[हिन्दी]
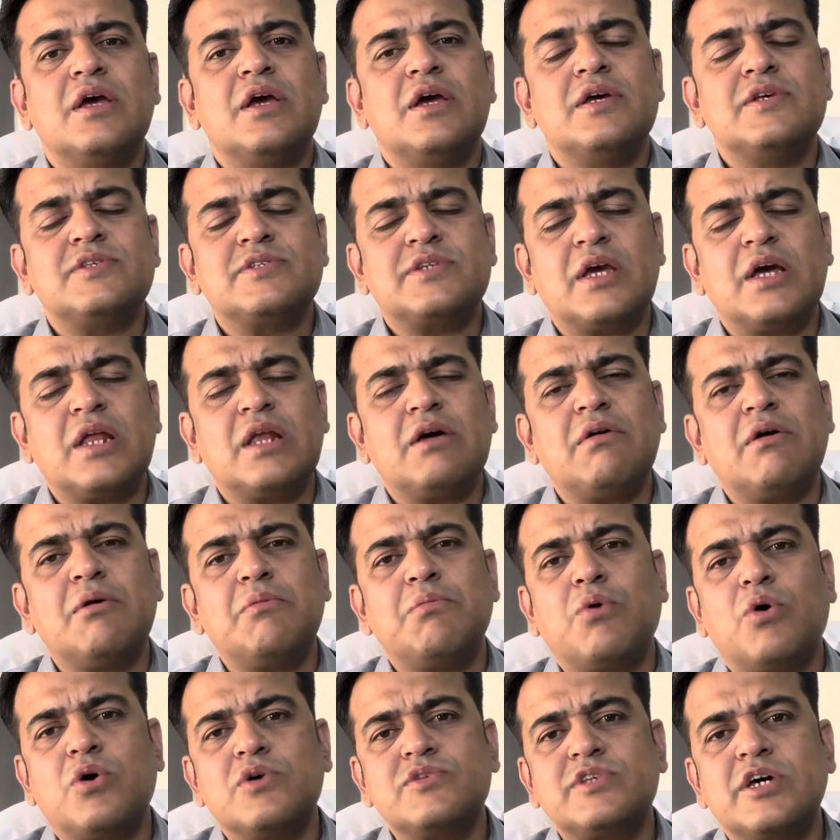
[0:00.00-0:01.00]
इसके अलावा
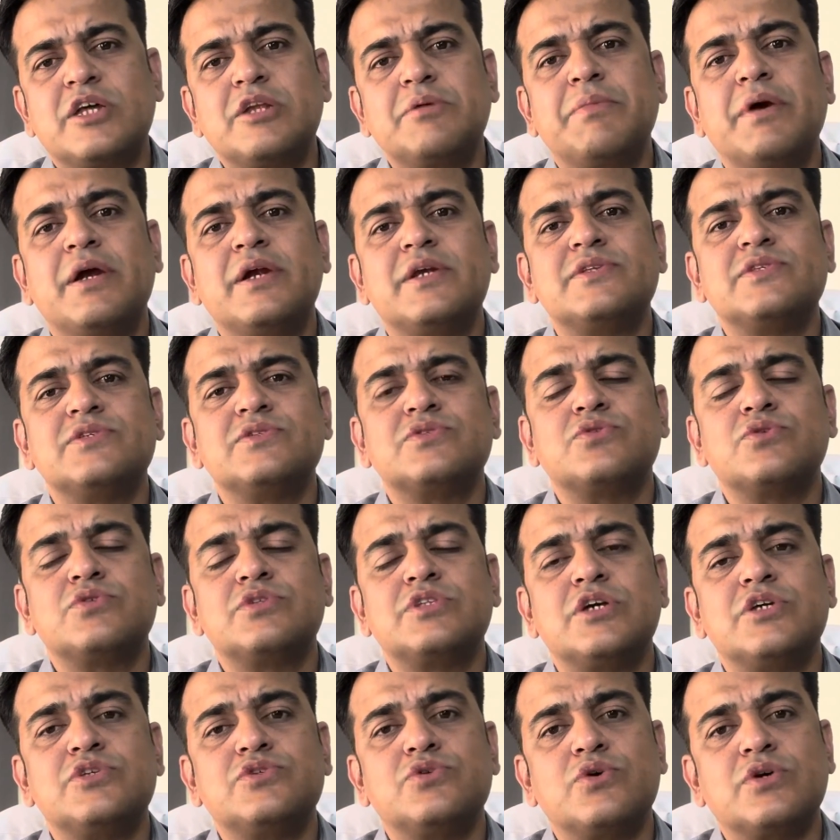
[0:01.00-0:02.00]
बहुत सारी मेडिसिन
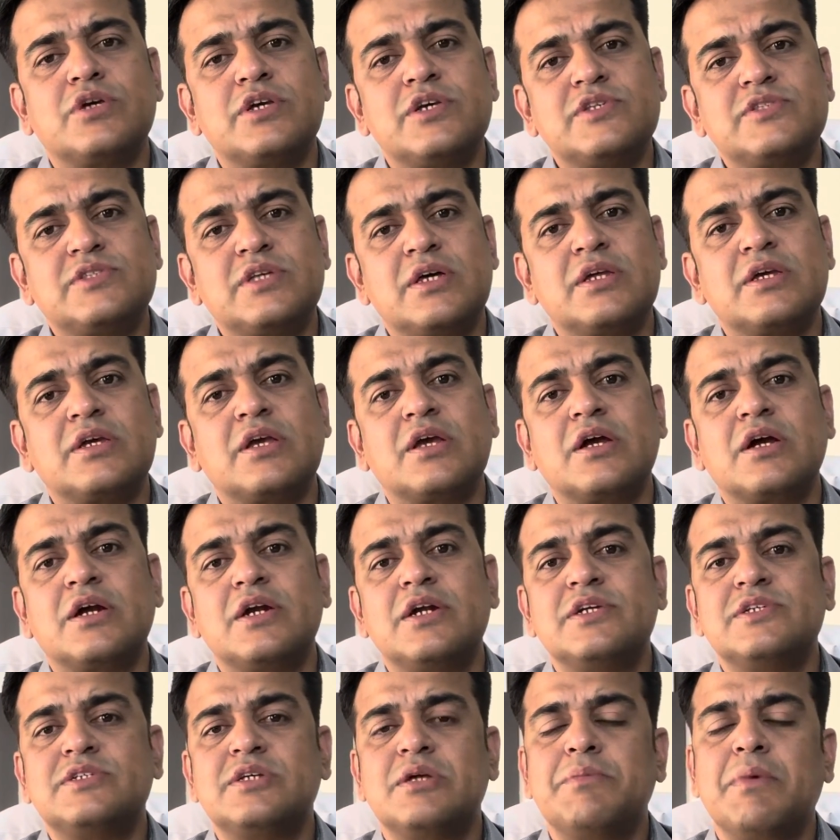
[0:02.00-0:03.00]
होती है जो कि इस तरह की
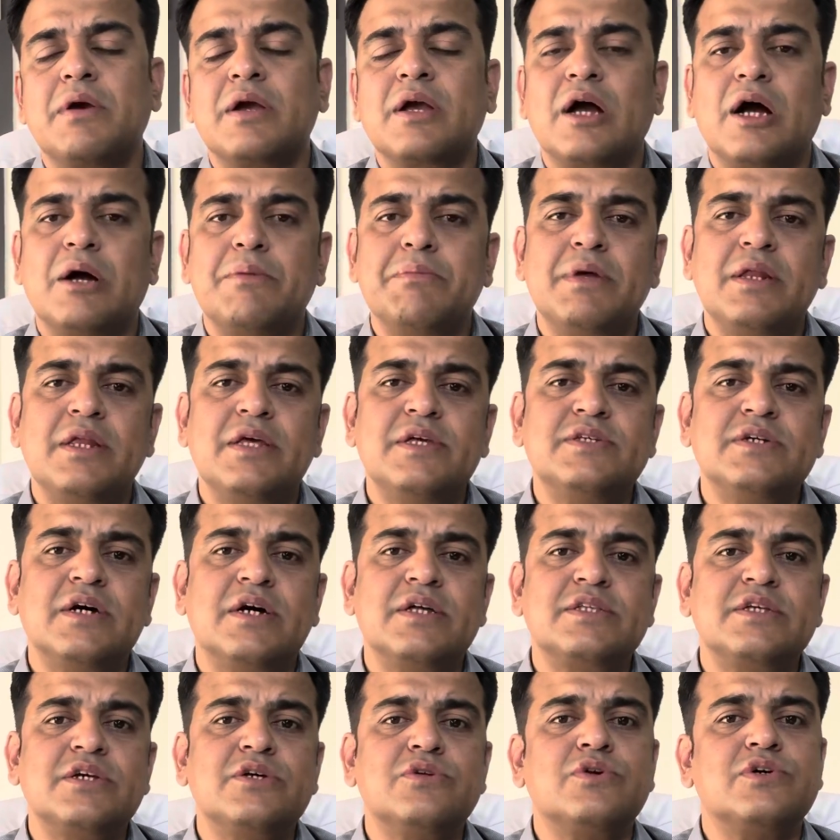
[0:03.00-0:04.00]
कंडीशन में काम में ली
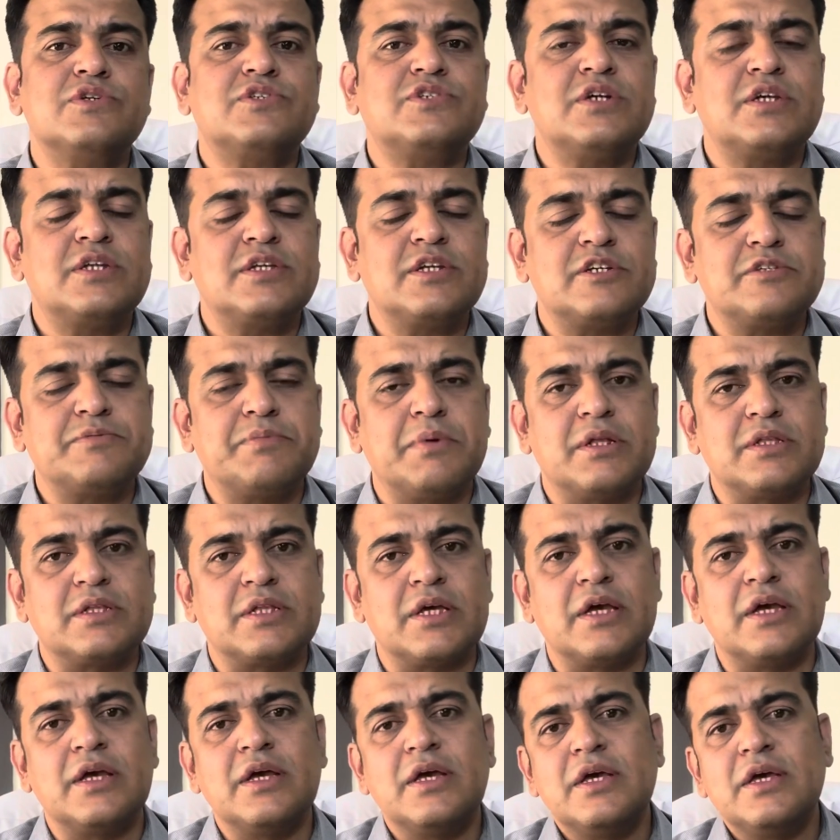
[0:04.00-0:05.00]
जाती है तो अच्छे रिजल्ट मिलते
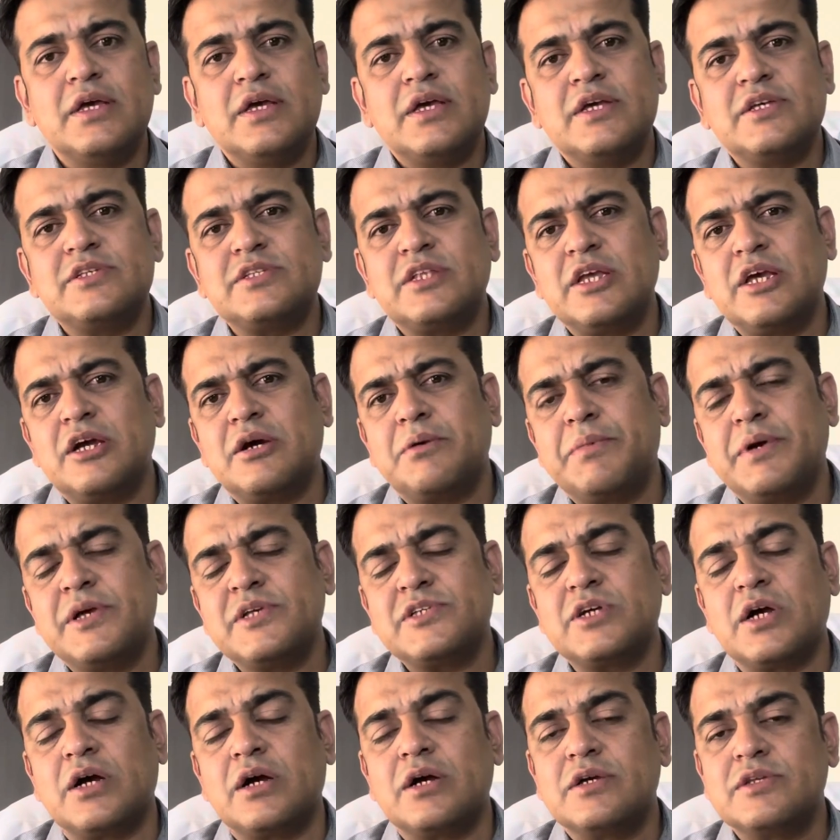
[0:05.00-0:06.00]
हैं इसलिए
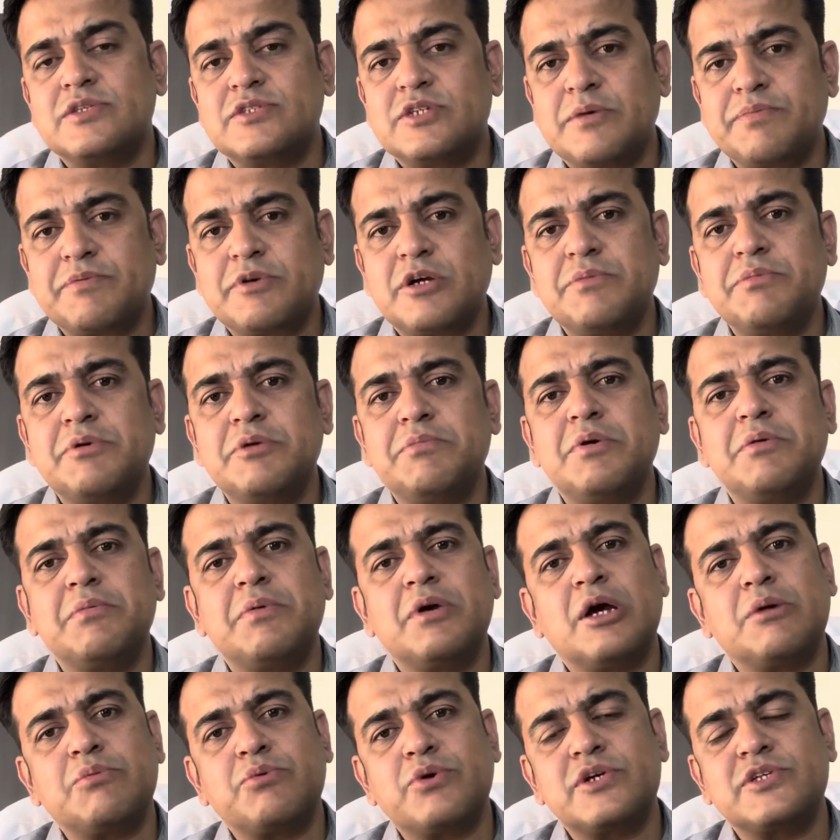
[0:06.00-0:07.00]
हमेशा जब कभी भी मैं
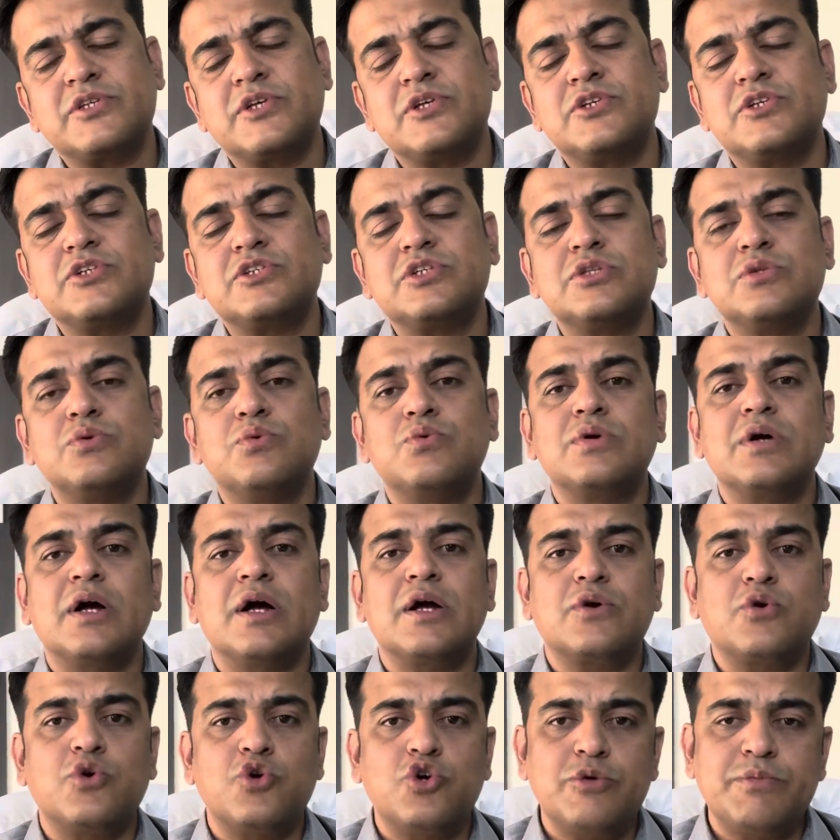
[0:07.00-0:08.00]
आपको एक सजेशन दूंगा
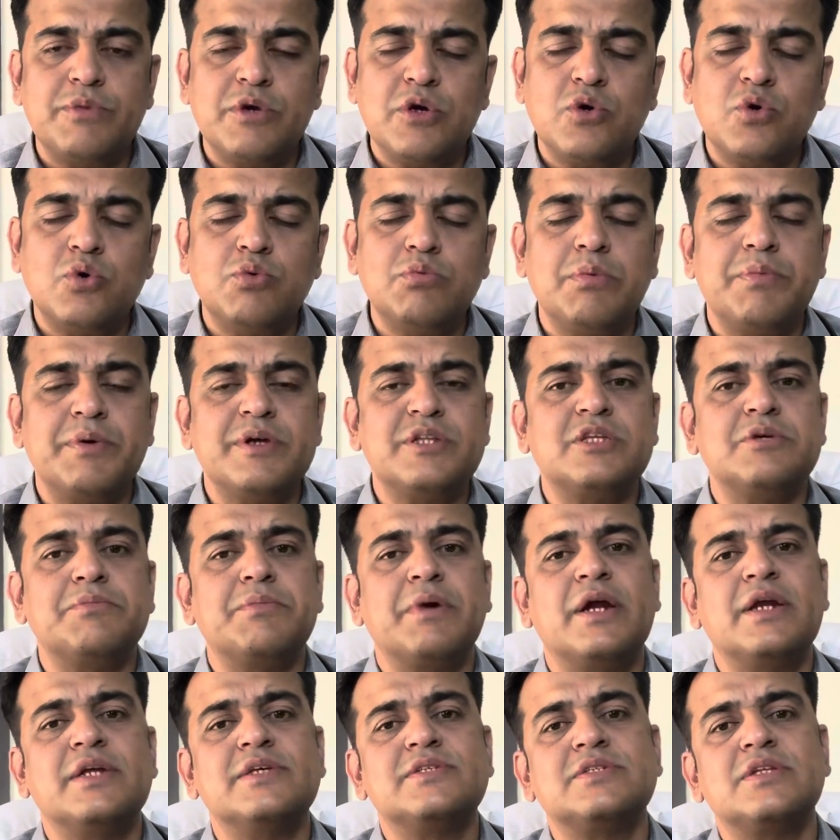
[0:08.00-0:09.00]
कोई भी होम्योपैथी
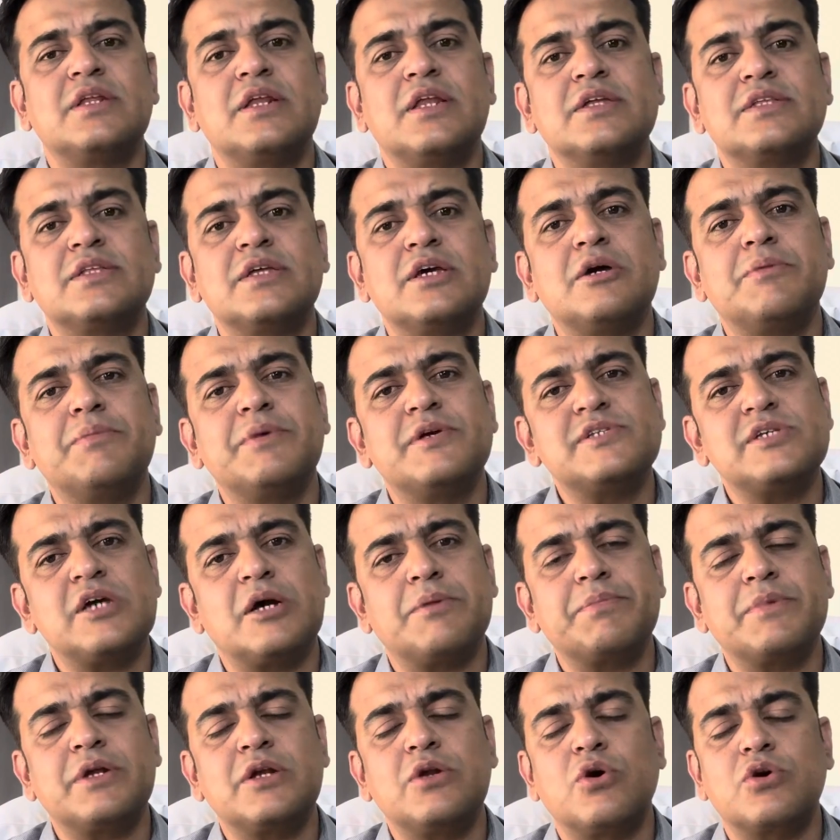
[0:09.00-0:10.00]
मेडिसिन लेते हैं हमेशा
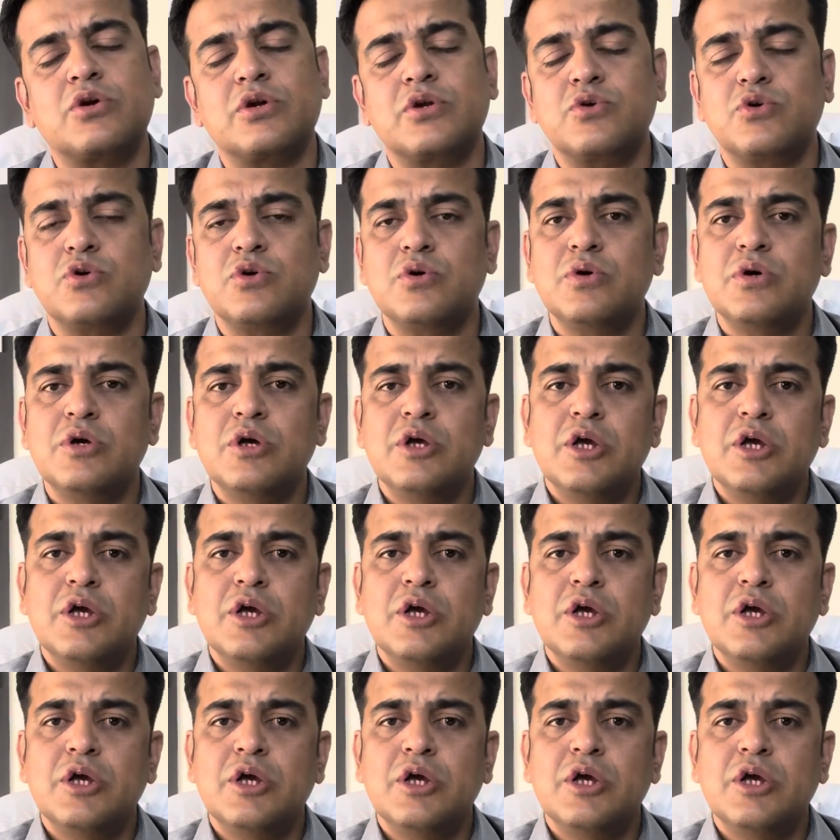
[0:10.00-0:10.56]
अपने डॉक्टर को